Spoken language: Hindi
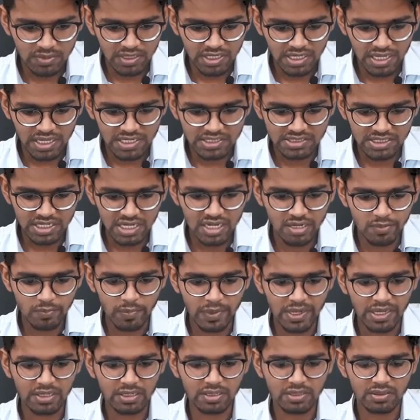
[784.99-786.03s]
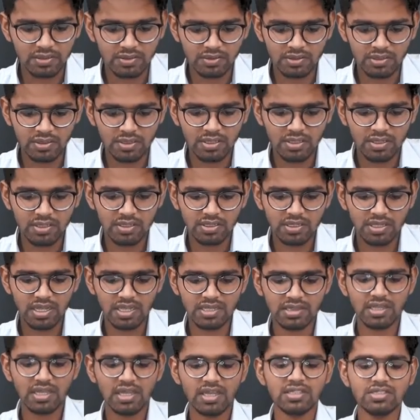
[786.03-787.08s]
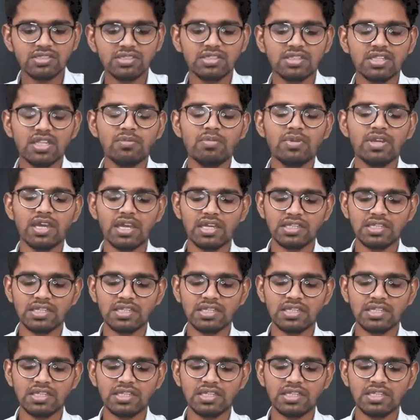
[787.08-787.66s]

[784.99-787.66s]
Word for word: कैश एंड बैंक कहता है जितने भी